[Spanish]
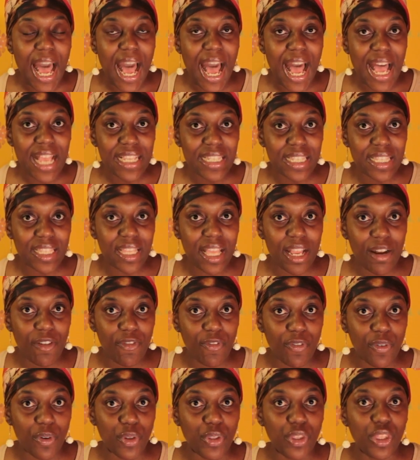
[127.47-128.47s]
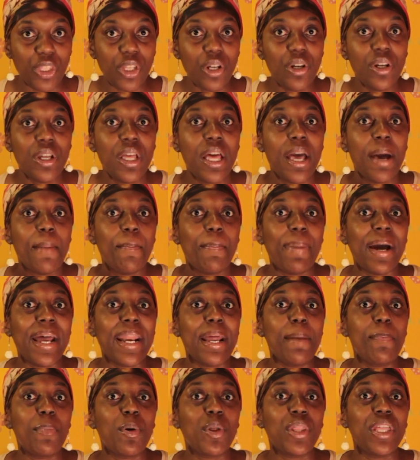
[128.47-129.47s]
hasta el fondo
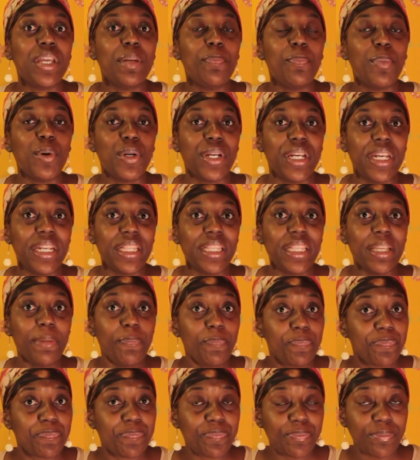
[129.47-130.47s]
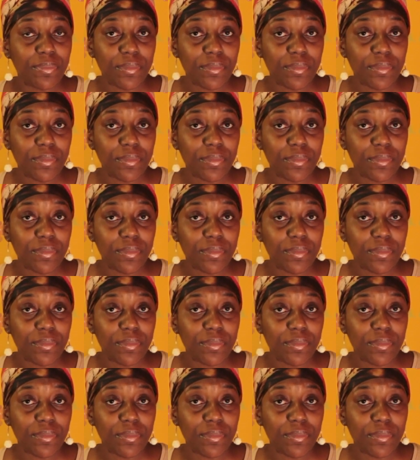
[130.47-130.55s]
para poder ponerte